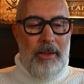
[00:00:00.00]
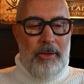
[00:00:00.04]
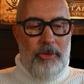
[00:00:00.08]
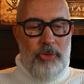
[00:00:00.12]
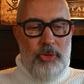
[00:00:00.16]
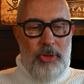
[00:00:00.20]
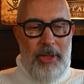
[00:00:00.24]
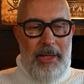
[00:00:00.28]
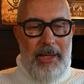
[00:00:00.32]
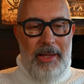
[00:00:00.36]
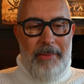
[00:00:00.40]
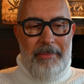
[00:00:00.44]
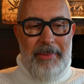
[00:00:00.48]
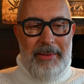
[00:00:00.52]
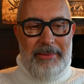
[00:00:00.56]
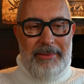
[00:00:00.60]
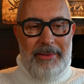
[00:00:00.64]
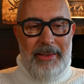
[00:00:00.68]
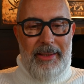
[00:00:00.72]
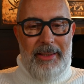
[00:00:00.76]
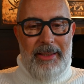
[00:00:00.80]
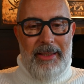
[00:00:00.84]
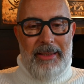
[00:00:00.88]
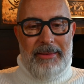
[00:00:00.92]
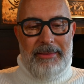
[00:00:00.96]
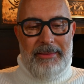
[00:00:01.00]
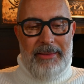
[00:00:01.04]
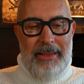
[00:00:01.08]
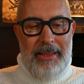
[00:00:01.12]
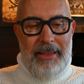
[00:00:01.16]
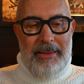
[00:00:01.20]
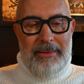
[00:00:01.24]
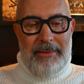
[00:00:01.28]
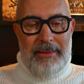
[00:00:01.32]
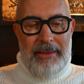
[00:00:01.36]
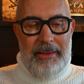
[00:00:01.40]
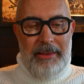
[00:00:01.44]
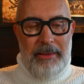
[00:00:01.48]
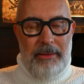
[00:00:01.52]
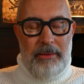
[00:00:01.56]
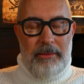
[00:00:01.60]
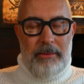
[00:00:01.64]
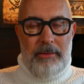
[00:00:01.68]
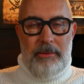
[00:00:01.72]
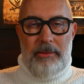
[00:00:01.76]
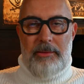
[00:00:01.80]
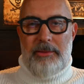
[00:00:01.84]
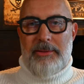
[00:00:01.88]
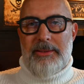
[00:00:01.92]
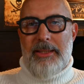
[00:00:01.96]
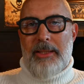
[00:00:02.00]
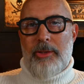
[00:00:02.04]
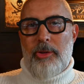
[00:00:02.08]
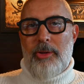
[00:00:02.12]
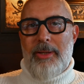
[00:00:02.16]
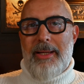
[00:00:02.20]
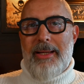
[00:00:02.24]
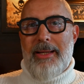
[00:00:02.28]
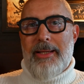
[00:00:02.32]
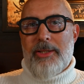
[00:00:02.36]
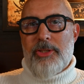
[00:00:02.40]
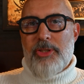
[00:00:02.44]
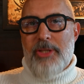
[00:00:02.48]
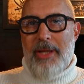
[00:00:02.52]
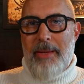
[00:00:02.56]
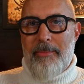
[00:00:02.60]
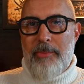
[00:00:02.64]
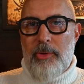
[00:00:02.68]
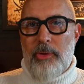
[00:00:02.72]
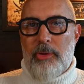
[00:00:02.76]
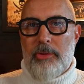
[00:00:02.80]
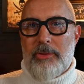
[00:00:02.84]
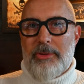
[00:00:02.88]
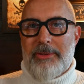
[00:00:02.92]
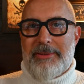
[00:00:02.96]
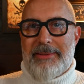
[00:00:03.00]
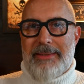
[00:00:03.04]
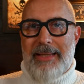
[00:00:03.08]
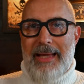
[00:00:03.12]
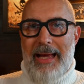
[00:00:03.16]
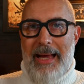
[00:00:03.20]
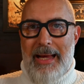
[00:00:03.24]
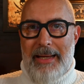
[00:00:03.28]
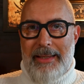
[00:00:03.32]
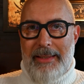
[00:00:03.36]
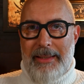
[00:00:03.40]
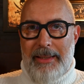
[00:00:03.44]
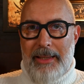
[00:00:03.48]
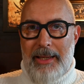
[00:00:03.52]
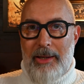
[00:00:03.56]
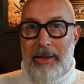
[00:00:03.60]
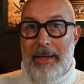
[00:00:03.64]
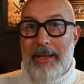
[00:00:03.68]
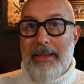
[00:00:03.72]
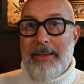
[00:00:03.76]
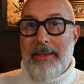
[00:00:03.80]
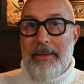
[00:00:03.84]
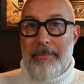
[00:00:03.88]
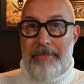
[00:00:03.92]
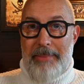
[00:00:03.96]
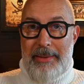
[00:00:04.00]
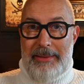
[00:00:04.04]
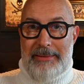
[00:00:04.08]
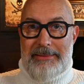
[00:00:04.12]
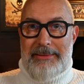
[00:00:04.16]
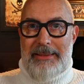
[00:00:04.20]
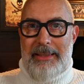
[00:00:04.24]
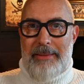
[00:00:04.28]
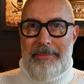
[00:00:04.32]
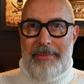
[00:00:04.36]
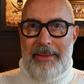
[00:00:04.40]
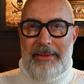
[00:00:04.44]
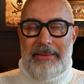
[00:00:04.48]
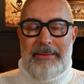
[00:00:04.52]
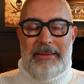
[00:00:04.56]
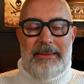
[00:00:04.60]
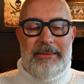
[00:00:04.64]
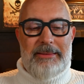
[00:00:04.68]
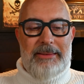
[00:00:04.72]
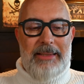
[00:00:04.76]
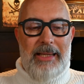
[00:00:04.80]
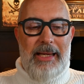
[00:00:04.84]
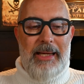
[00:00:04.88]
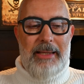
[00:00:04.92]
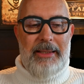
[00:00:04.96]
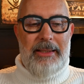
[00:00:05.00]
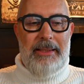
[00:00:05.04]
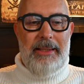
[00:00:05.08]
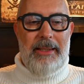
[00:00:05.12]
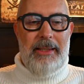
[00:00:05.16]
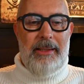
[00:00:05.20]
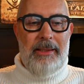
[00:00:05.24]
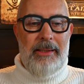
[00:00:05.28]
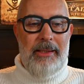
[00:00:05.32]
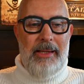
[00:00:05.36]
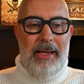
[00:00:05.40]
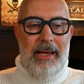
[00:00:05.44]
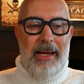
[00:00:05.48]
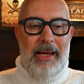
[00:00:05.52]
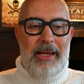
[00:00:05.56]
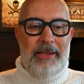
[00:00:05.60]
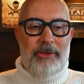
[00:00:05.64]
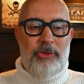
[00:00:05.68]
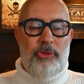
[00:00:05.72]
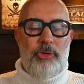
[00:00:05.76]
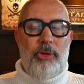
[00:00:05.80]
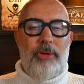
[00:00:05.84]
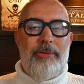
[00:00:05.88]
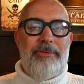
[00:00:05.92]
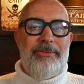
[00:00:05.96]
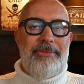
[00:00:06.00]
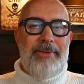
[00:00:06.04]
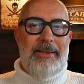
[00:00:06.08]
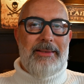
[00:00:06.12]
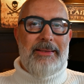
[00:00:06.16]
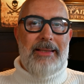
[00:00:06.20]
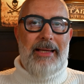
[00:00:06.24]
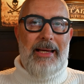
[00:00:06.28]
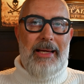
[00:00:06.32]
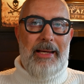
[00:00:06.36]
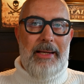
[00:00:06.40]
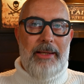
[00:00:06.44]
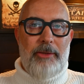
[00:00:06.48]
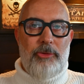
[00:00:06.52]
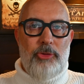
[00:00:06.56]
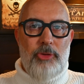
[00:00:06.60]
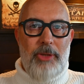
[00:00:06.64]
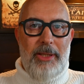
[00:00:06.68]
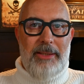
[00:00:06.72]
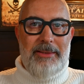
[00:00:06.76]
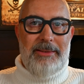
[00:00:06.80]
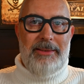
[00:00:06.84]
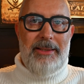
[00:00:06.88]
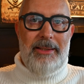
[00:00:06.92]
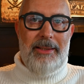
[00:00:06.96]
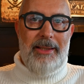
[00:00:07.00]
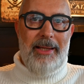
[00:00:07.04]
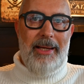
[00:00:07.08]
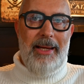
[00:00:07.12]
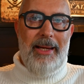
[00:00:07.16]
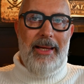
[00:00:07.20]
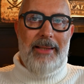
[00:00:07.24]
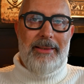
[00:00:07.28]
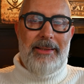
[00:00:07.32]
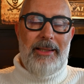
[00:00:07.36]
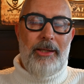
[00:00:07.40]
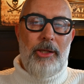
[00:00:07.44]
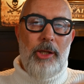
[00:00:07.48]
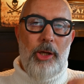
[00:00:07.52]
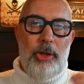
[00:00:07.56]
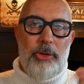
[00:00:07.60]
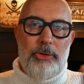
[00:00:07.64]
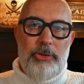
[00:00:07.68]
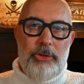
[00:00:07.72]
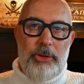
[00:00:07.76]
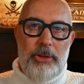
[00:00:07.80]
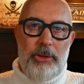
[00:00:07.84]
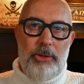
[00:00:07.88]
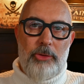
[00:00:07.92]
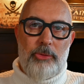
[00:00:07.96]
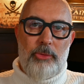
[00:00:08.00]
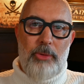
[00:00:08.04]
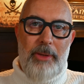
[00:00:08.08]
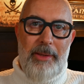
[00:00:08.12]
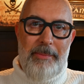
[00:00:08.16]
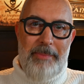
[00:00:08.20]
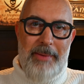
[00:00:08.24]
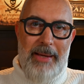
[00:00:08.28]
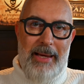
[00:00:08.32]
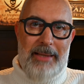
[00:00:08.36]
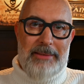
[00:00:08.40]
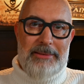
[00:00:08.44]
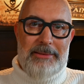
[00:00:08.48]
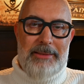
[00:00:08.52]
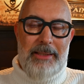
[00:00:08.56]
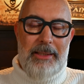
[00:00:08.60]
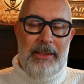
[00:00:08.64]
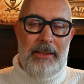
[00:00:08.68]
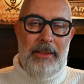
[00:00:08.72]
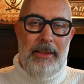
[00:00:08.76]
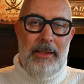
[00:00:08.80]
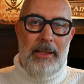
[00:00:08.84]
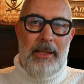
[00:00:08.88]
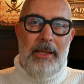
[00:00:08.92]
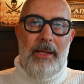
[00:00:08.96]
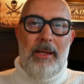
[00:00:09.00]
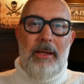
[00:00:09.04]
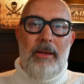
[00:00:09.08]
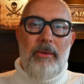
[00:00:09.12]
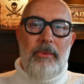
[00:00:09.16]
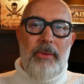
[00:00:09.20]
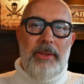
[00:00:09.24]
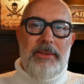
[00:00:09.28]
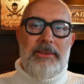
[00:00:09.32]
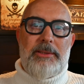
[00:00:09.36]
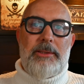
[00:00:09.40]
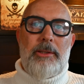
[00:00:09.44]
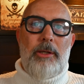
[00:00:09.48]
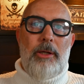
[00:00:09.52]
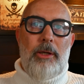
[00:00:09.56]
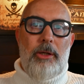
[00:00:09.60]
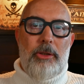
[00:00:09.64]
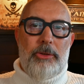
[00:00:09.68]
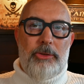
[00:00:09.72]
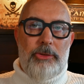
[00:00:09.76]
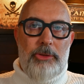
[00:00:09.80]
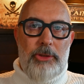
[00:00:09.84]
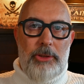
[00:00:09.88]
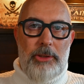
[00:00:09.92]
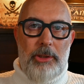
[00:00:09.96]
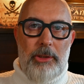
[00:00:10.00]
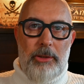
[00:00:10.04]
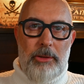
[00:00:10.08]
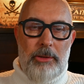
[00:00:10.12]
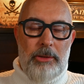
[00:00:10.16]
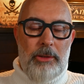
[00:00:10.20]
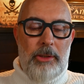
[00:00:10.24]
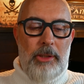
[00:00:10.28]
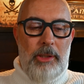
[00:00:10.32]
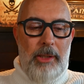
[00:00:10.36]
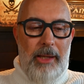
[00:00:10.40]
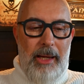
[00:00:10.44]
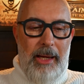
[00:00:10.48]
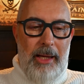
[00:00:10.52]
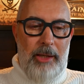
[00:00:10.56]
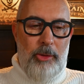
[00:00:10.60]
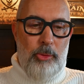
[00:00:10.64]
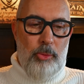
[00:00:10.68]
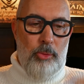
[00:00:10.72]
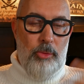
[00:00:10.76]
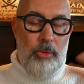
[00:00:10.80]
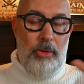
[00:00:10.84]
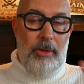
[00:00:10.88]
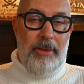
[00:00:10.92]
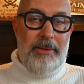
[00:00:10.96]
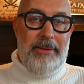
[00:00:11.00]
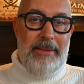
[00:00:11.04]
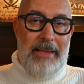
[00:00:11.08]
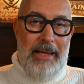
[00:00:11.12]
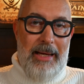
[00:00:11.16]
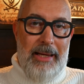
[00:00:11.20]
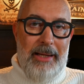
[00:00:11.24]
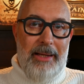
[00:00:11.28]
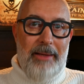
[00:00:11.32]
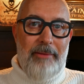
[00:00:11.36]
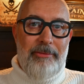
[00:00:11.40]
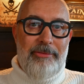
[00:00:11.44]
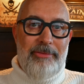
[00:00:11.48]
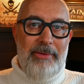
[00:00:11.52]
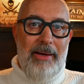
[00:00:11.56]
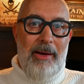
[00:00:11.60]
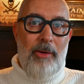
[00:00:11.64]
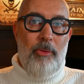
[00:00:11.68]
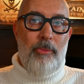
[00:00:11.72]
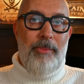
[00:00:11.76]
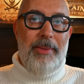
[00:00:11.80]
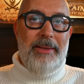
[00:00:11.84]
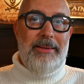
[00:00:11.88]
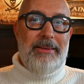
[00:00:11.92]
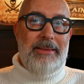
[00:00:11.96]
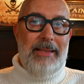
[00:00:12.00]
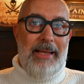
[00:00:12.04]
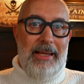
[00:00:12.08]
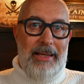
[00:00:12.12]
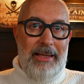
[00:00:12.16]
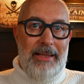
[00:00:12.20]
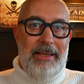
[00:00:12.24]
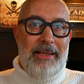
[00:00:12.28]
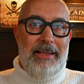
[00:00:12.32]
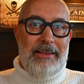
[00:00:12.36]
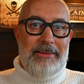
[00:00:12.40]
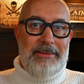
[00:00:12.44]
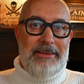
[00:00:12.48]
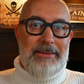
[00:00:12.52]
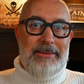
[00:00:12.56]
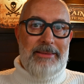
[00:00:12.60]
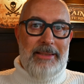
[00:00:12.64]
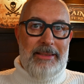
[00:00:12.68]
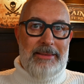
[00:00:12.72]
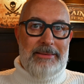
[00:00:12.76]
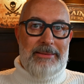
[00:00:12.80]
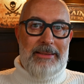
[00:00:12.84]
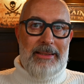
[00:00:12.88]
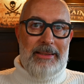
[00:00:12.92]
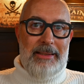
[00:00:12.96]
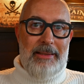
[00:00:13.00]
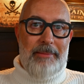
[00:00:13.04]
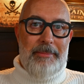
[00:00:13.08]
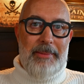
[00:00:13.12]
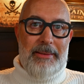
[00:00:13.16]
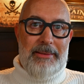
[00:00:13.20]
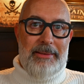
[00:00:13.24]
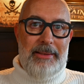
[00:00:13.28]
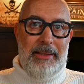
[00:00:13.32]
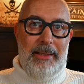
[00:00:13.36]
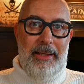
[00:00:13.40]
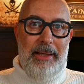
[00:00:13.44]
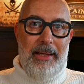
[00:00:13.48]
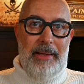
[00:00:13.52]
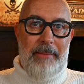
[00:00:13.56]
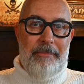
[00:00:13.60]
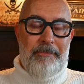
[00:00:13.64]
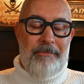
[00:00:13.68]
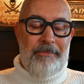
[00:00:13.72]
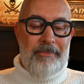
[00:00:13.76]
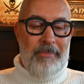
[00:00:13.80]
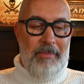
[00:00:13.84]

Cioè la batteria tende, se noi la lasciamo scarica, anche parzialmente scarica, a solfatare, cioè si crea dell'ossido sulle piastre. Questo ossido, a lungo andare, fa aumentare la resistenza della batteria.